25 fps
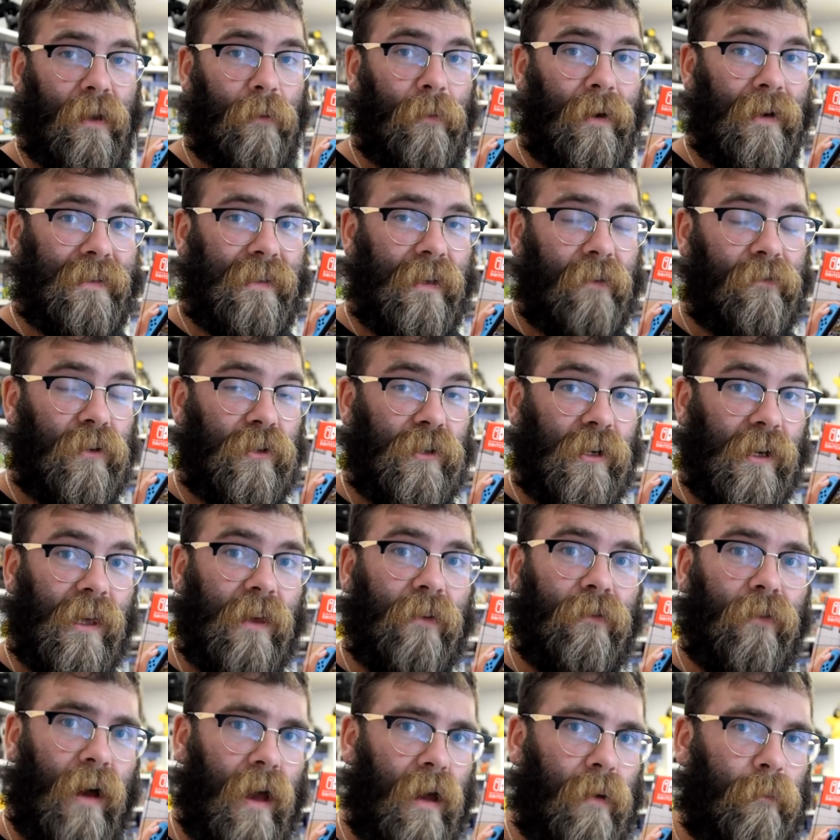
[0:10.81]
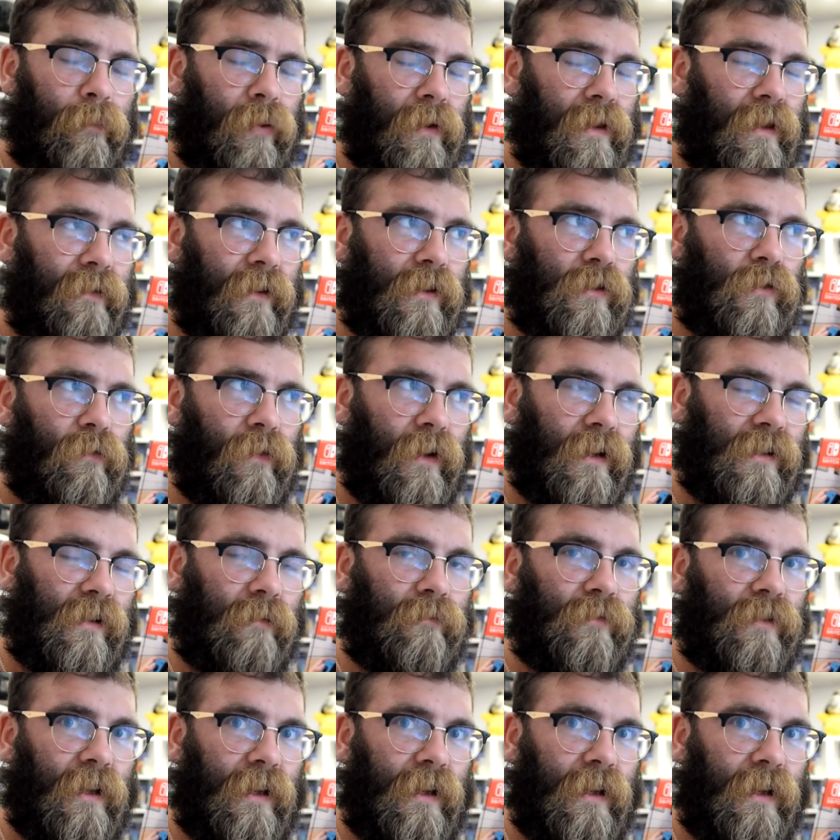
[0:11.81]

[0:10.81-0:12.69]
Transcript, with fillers: na maksa wyczekiwałem, ponieważ uważam,